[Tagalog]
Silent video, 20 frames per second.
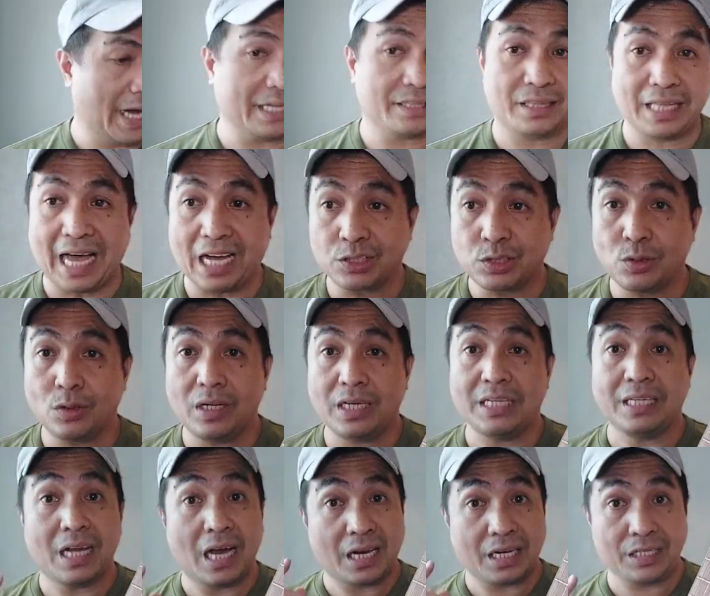At
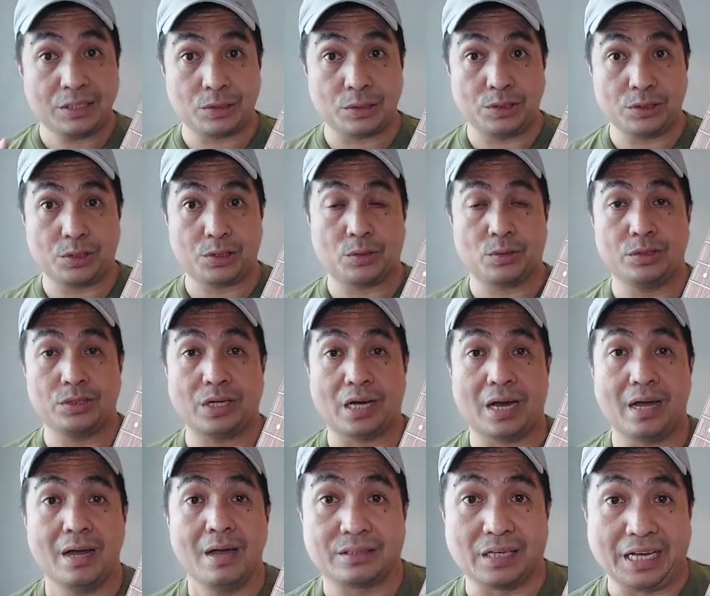actually, na-research ko
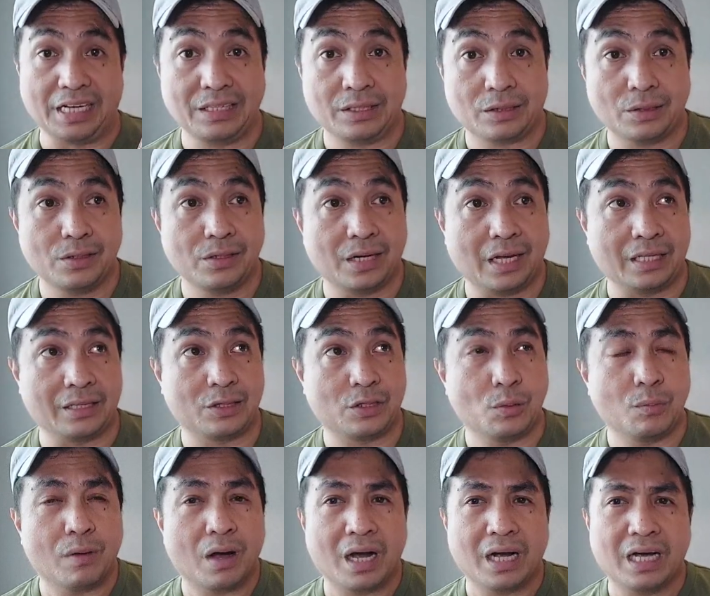siya sa internet,
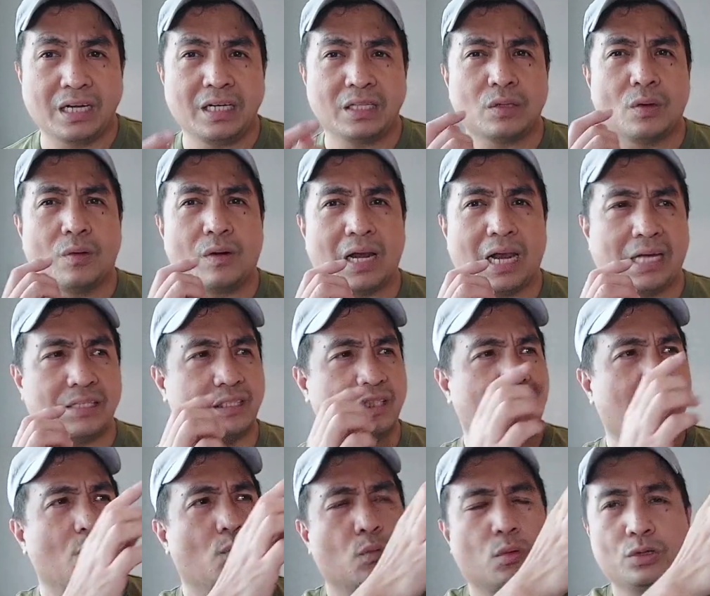yung mga ganitong klase
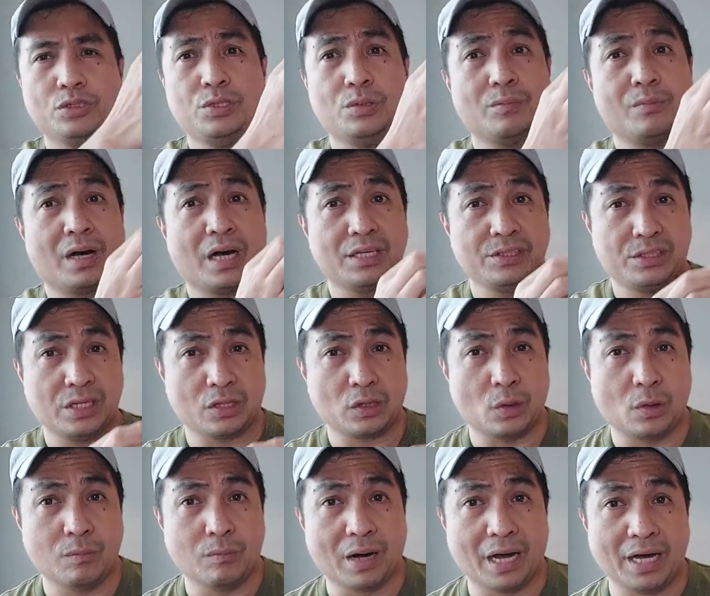ng wood, yung mga
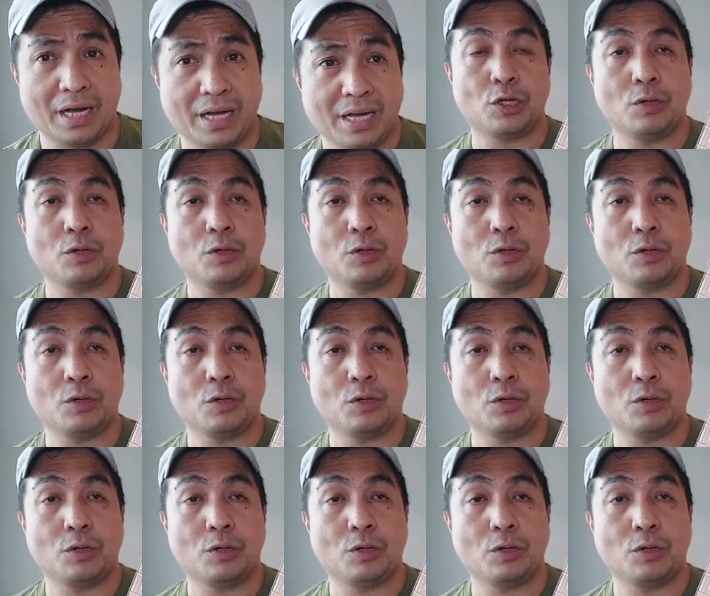jatoba.